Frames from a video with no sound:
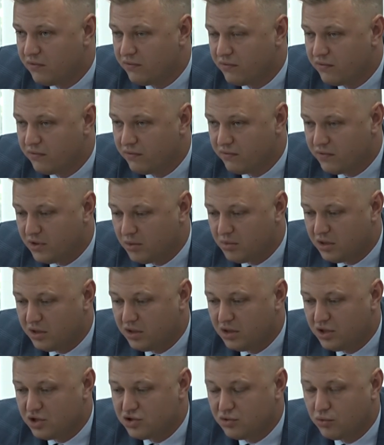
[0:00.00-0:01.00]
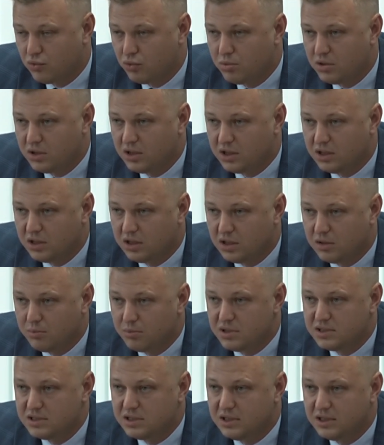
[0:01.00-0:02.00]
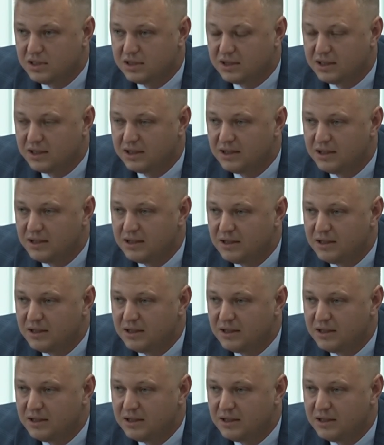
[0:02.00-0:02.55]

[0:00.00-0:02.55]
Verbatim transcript: в команде нашего губернатора и президента –